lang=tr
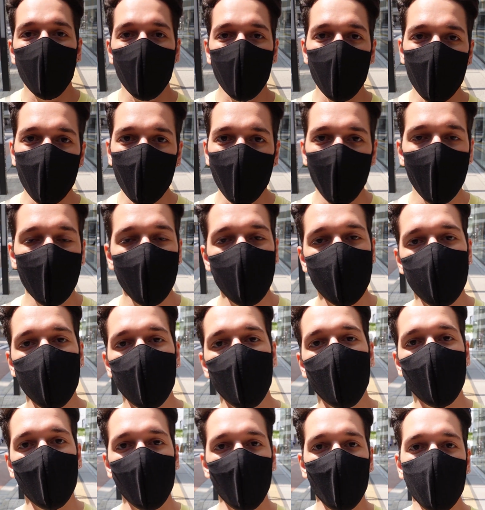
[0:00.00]
Yorum, eleştiri
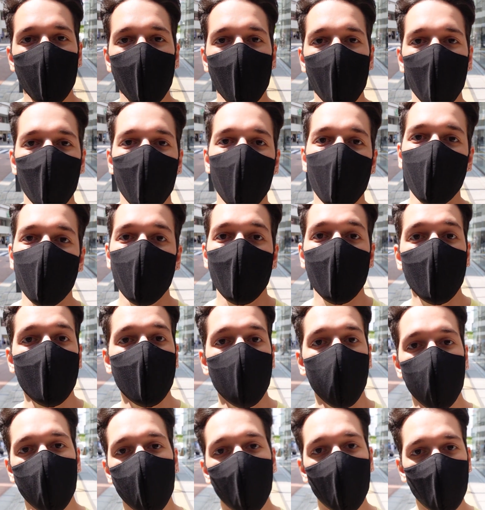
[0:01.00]
ya da öneri yapmak istediğiniz
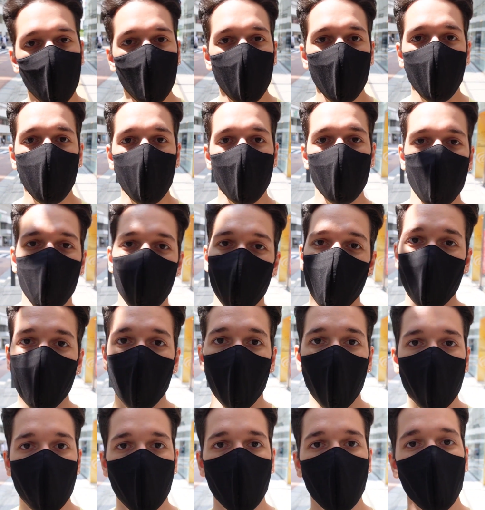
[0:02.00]
herhangi bir fikir, düşünce
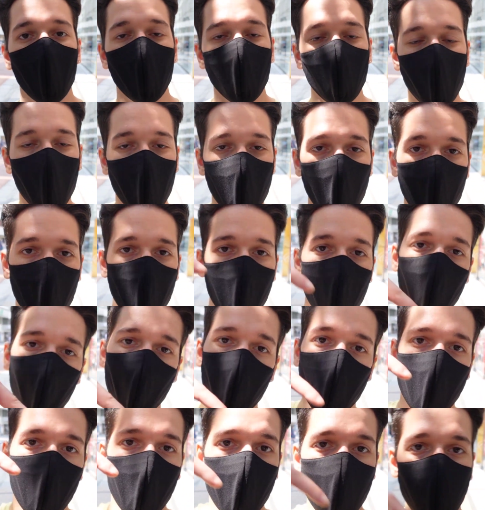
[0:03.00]
varsa yorumlarda
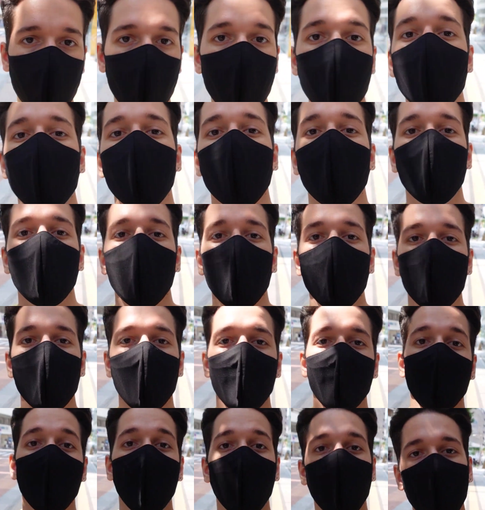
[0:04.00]
belirtmekten hiç çekinmeyin.
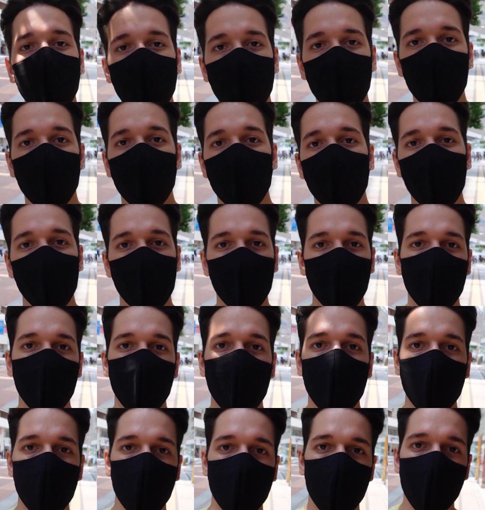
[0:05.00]
Ayrıca bu videoya bir
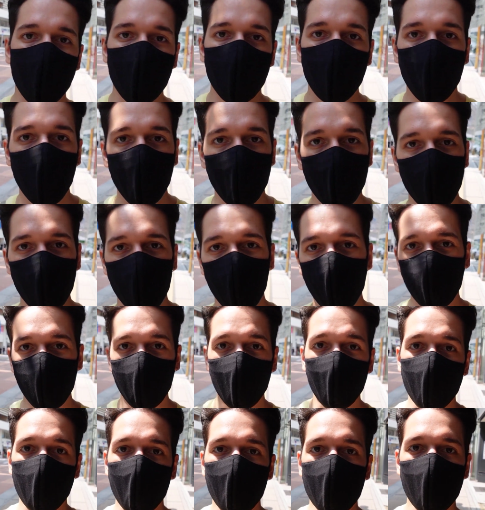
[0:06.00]
beğeni
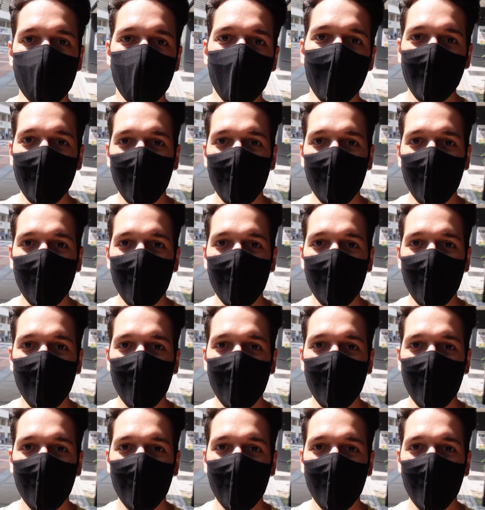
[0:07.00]
gönderirseniz